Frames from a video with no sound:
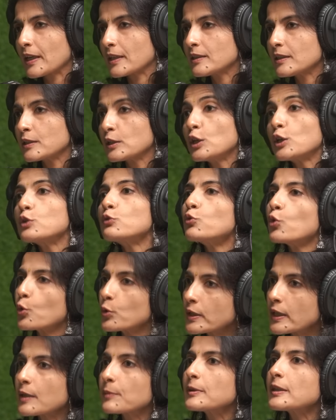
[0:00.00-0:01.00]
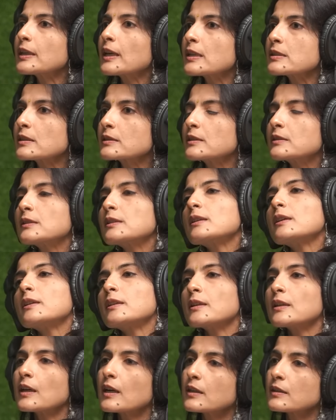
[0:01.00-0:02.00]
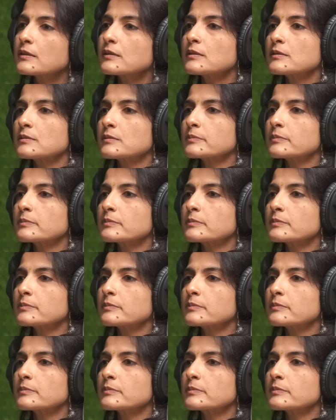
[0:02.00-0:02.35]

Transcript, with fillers: है ना वो ये भी कह सकते थे कि अरे यार